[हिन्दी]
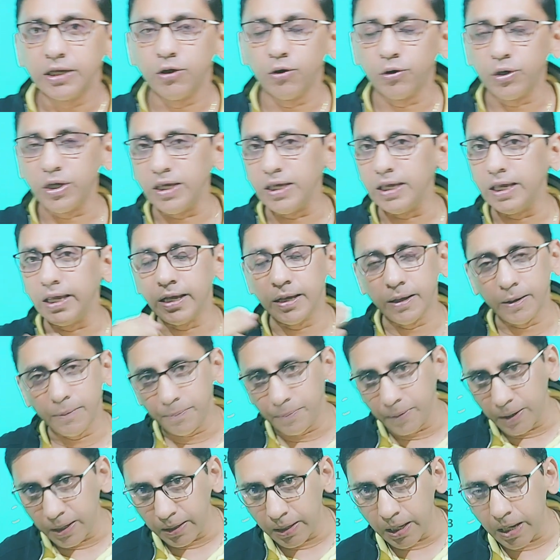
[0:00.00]
क्योंकि
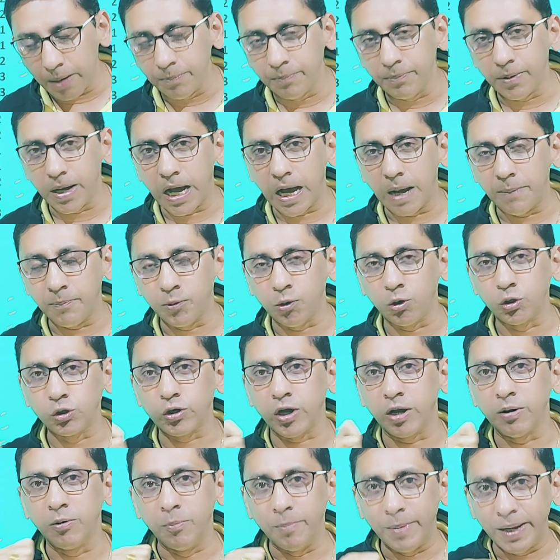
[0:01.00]
अब, अब आपको
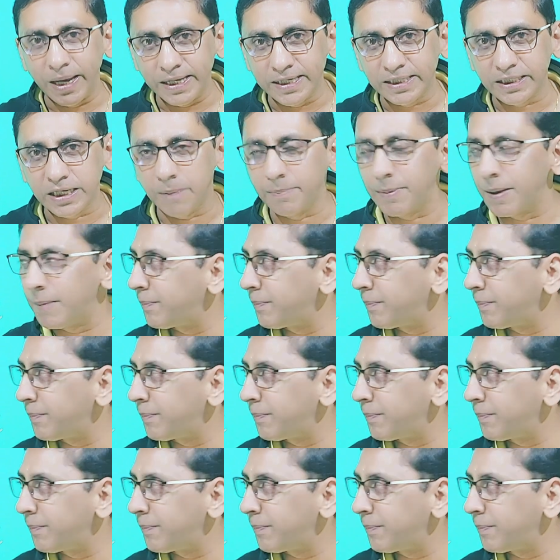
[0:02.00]
जो है वो मेंस का